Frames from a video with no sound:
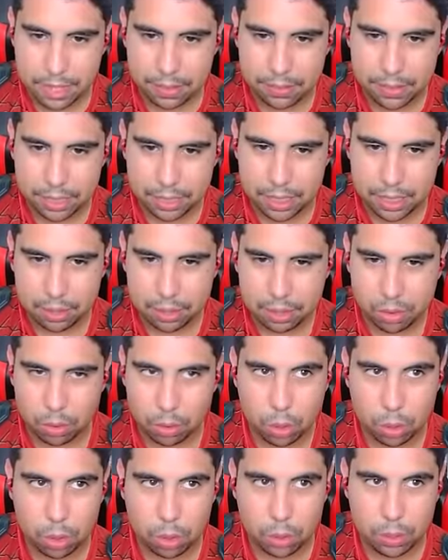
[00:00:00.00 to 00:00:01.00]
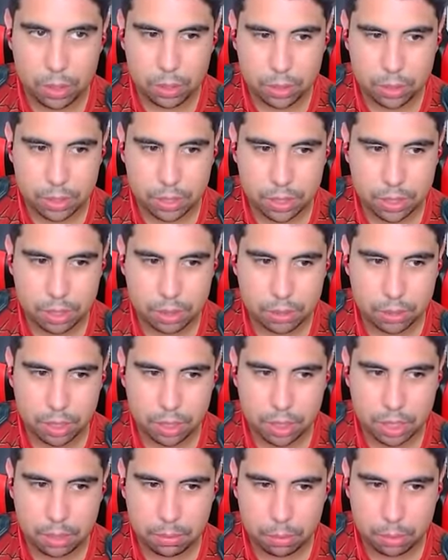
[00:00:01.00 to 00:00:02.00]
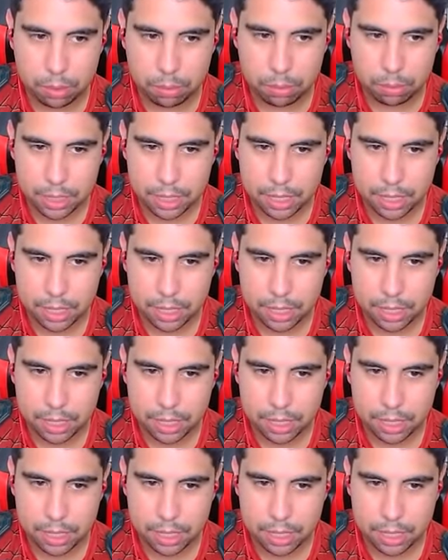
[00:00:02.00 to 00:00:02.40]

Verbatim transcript: levantar... Oh, ele usou esse escudo aqui muito bem,